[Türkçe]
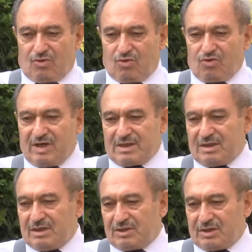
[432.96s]

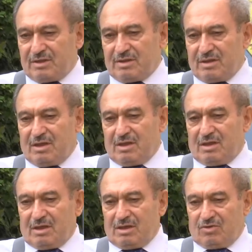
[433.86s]
üniversite için
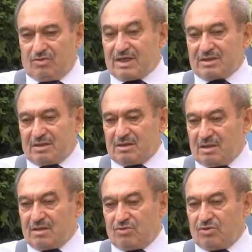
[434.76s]
ee, üniversite
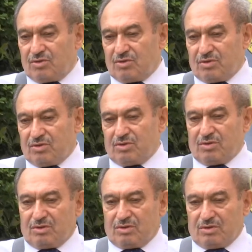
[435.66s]
adına da büyük e,
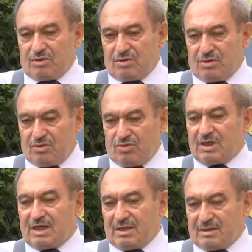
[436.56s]

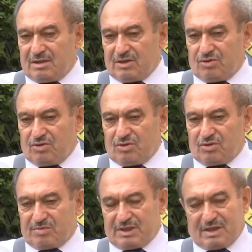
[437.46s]
yükler altına
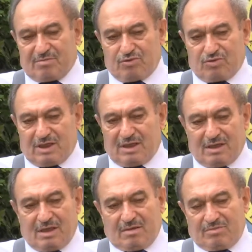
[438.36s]
giriyoruz. Mesela burada
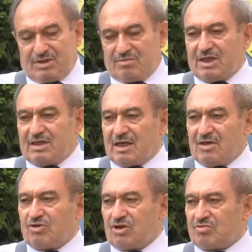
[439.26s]
bizim
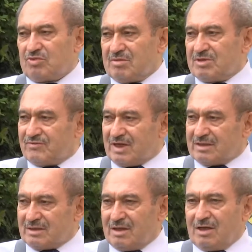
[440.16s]
yeterli öğretim üyemiz var.
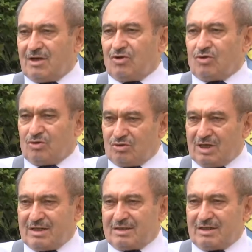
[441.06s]
Olduğu
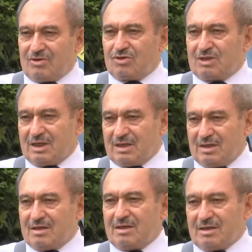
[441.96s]
halde orada
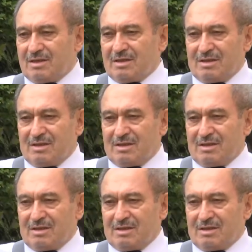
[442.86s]
e,